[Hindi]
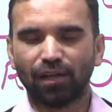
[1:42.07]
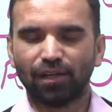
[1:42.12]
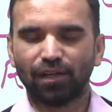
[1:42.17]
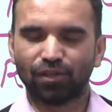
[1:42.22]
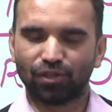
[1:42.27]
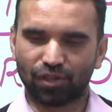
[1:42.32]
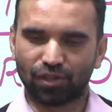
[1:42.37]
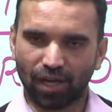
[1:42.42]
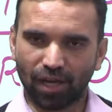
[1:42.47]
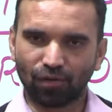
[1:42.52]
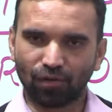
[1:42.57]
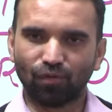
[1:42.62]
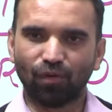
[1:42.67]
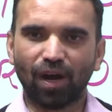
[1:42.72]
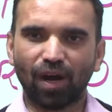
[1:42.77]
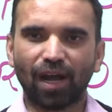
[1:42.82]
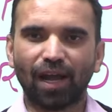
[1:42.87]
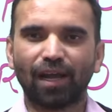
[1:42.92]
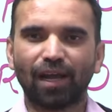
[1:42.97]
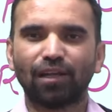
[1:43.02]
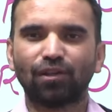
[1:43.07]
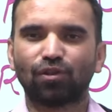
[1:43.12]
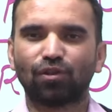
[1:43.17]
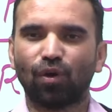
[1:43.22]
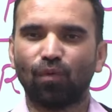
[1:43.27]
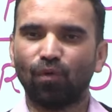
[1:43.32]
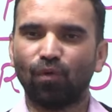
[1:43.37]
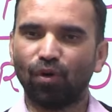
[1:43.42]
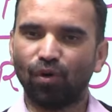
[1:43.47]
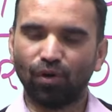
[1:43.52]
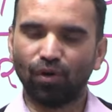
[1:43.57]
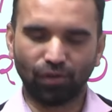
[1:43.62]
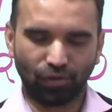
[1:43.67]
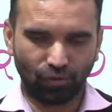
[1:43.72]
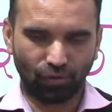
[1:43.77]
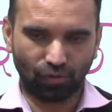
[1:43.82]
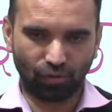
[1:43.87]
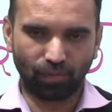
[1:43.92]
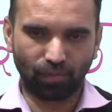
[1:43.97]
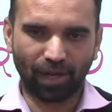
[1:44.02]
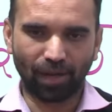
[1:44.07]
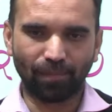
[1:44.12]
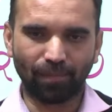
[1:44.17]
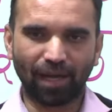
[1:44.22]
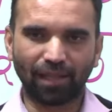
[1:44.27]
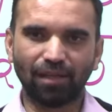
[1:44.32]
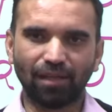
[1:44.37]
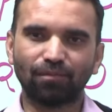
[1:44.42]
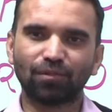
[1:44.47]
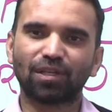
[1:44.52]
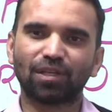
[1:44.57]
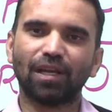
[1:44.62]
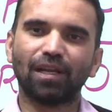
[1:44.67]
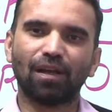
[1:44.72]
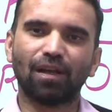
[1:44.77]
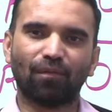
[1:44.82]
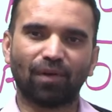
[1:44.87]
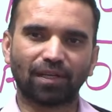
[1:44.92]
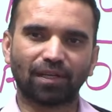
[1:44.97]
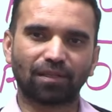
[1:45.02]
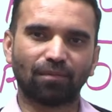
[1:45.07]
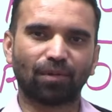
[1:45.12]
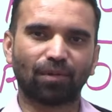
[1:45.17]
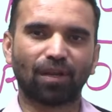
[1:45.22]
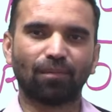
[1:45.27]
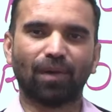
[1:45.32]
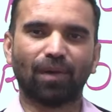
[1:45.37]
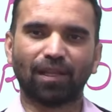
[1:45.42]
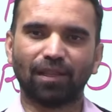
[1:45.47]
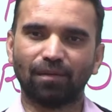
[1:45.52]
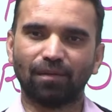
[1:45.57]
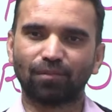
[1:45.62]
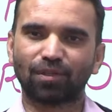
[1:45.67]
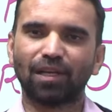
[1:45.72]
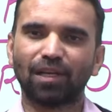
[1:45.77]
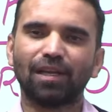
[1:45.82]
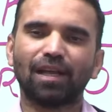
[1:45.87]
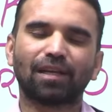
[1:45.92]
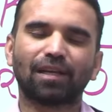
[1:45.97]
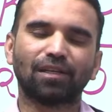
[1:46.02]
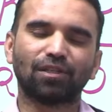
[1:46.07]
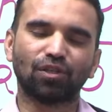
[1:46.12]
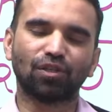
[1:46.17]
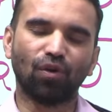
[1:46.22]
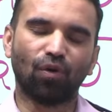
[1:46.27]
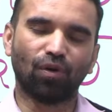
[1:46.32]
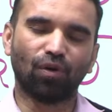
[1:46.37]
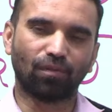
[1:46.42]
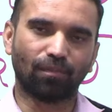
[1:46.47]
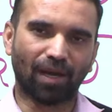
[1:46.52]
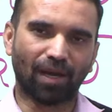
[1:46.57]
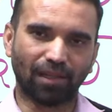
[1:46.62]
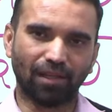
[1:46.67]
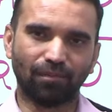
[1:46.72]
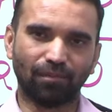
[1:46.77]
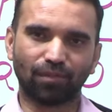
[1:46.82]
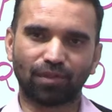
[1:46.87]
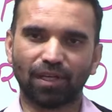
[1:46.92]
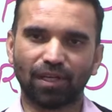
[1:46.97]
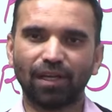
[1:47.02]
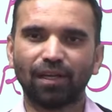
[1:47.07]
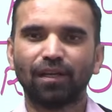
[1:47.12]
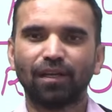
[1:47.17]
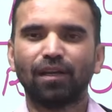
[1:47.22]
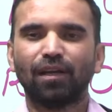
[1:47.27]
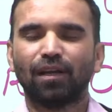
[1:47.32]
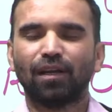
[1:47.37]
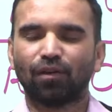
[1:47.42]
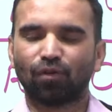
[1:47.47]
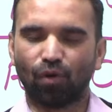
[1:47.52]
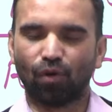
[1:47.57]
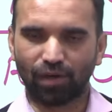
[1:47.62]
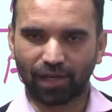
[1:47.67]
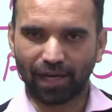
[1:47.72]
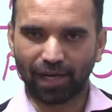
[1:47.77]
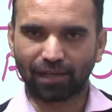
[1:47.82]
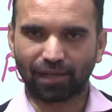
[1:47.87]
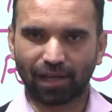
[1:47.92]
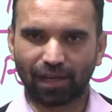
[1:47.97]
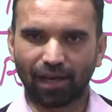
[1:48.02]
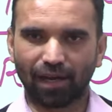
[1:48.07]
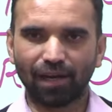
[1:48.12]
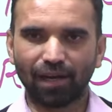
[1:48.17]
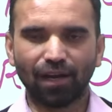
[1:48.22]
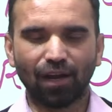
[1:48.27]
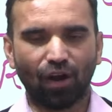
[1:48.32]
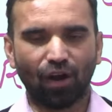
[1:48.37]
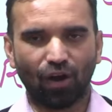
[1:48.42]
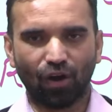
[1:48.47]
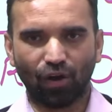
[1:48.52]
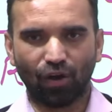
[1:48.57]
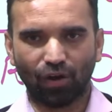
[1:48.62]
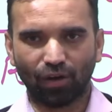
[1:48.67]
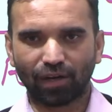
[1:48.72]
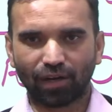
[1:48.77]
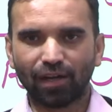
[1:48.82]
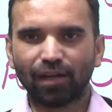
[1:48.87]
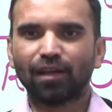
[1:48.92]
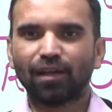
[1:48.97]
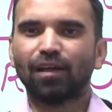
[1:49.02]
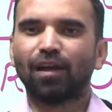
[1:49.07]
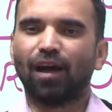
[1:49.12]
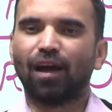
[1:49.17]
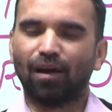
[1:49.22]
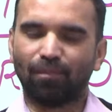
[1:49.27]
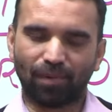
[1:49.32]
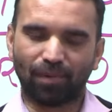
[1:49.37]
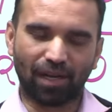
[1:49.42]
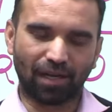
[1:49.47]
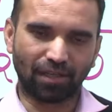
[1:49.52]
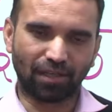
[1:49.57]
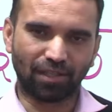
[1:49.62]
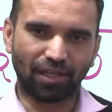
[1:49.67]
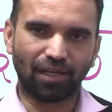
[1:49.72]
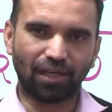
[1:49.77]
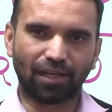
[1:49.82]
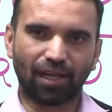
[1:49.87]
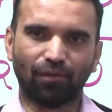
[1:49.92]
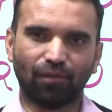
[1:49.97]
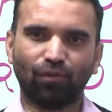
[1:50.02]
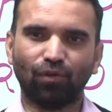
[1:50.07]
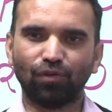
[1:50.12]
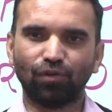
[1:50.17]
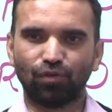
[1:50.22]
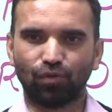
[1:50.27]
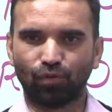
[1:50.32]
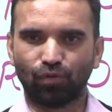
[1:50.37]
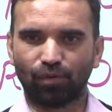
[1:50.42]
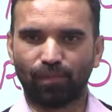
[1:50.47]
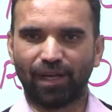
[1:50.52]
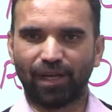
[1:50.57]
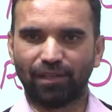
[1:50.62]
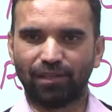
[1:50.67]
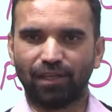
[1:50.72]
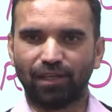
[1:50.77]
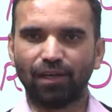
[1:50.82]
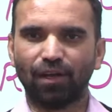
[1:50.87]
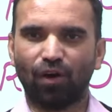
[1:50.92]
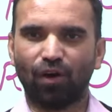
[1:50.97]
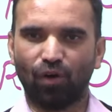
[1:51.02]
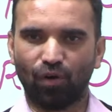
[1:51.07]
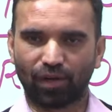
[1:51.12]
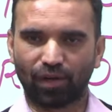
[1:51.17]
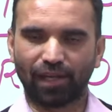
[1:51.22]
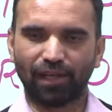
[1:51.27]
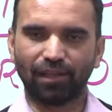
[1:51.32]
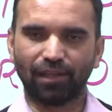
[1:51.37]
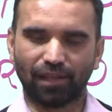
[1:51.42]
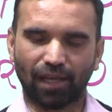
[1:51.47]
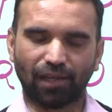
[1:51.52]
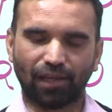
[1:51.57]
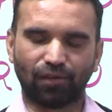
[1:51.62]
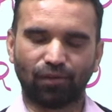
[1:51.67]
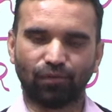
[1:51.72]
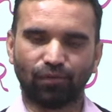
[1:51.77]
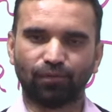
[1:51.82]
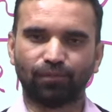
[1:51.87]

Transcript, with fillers: चयन हुआ है तो वो यूट्यूब के माध्यम से या व्हाट्सएप के माध्यम से या किसी और माध्यम से कॉन्टैक्ट करें और अपना रिजल्ट है वो ज़रूर भेजें ओके थैंक यू